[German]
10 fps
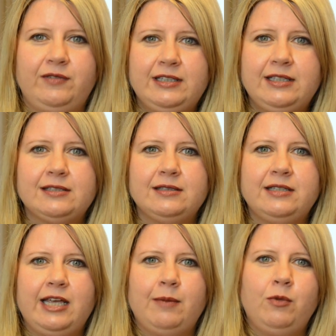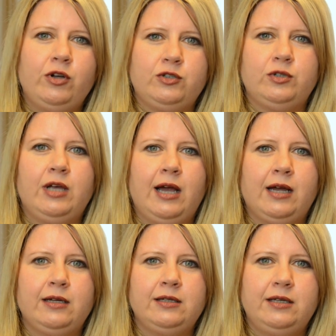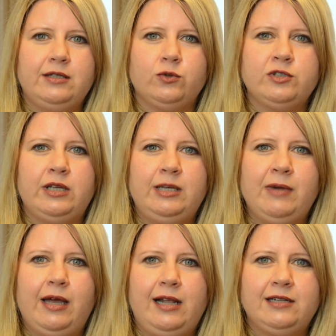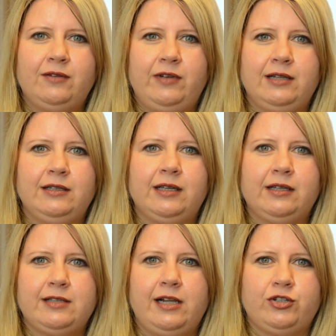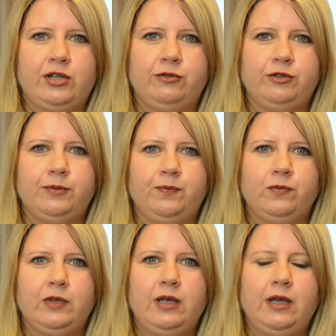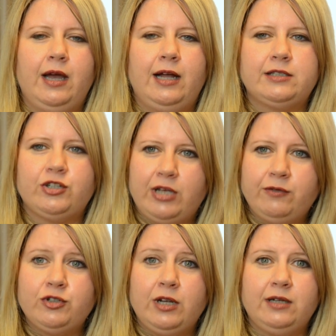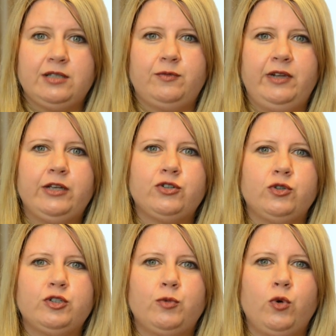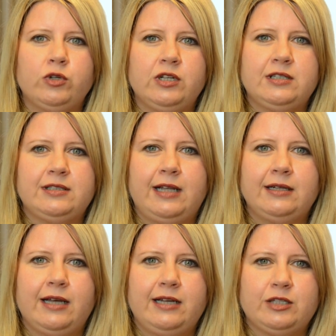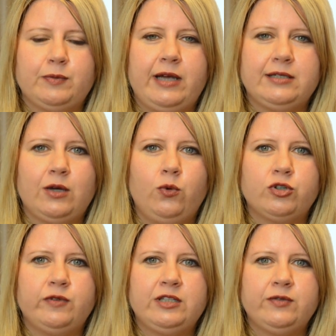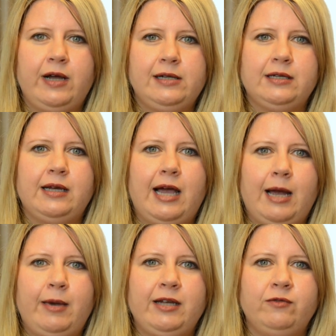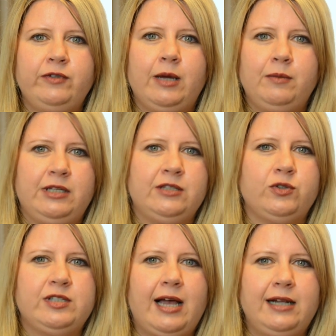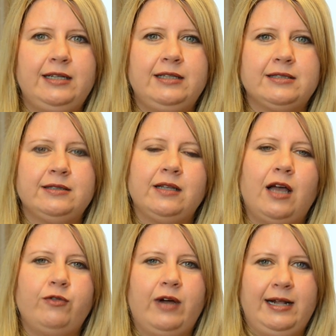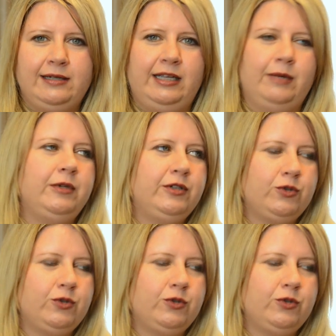wichtigsten Themen heutzutage ist unsere immer älter werdende Gesellschaft. Als Geschäftsstelle des Pflegestützpunktes des Landkreises Breisgau Hochschwarzwald arbeiten wir mit den Sozialdiensten auf allen Ebenen